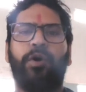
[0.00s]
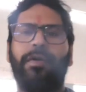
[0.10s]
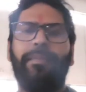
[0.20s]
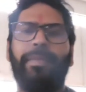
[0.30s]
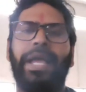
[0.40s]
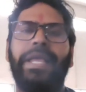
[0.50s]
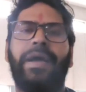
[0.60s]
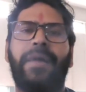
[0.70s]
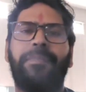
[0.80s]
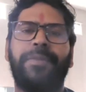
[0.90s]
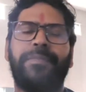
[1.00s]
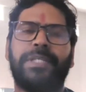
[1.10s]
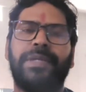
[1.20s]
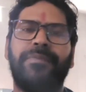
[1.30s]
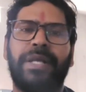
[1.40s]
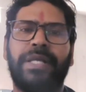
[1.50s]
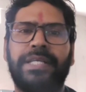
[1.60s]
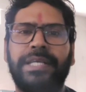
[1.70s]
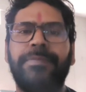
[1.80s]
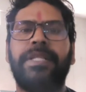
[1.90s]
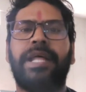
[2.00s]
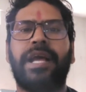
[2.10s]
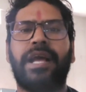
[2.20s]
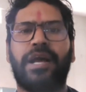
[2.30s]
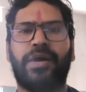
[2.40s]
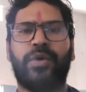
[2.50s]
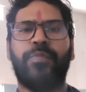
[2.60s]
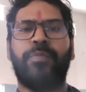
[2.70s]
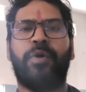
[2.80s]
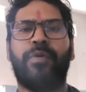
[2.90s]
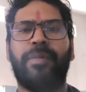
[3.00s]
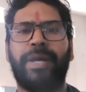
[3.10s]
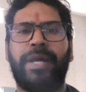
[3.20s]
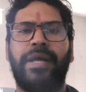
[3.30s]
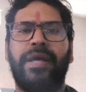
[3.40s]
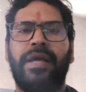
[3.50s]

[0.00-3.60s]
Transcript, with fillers: प्रॉब्लम है या आपकी मशीन में किसी भी तरह का अगर कोई प्रॉब्लम है